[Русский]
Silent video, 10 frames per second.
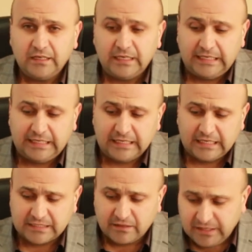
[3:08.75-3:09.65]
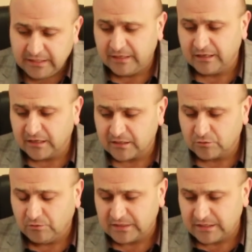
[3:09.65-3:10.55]
и советники
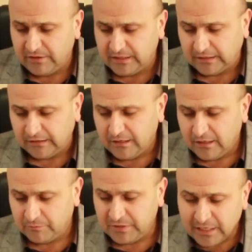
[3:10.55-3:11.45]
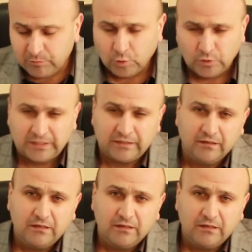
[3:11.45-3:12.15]
городского совета меня поняли.